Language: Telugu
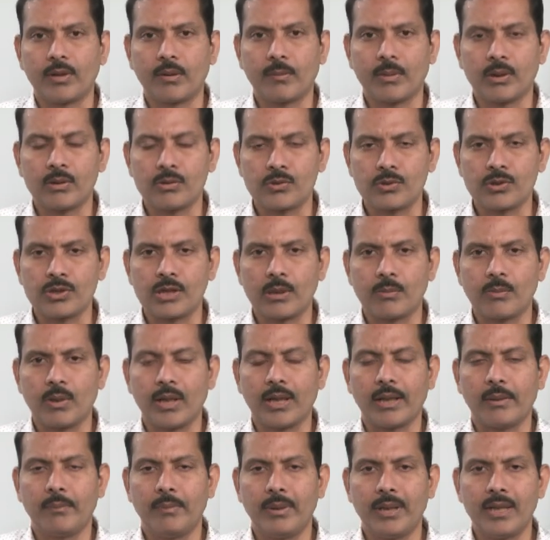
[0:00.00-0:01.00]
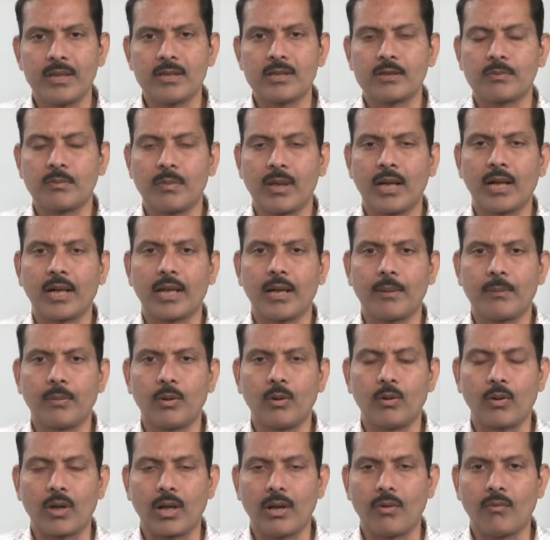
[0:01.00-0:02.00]
మనం చూసామో అంటే మిడిల్ స్మాల్
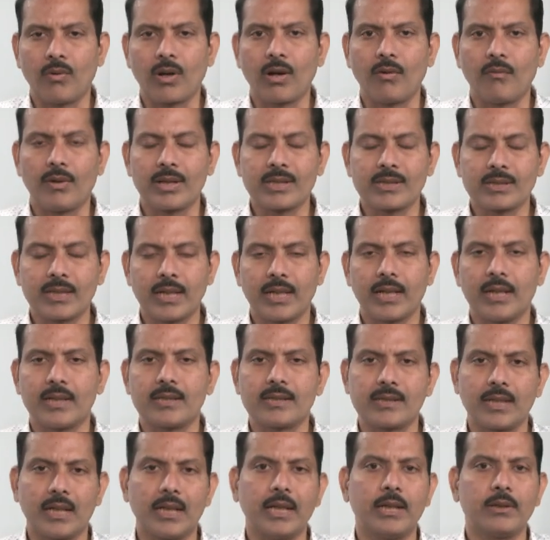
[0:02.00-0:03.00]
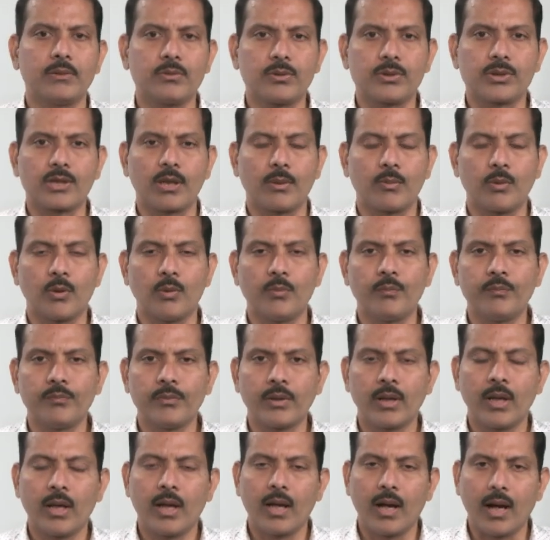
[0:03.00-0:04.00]
క్యాప్లో ఒక ఒక వన్ సైడెడ్ సెల్లింగ్ చూసామో
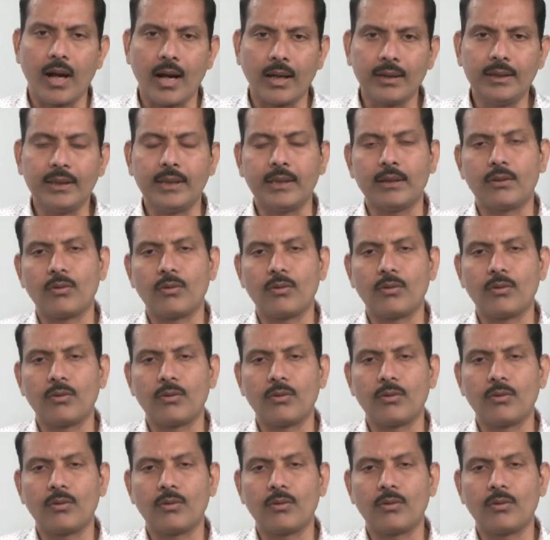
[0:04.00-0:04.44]
అది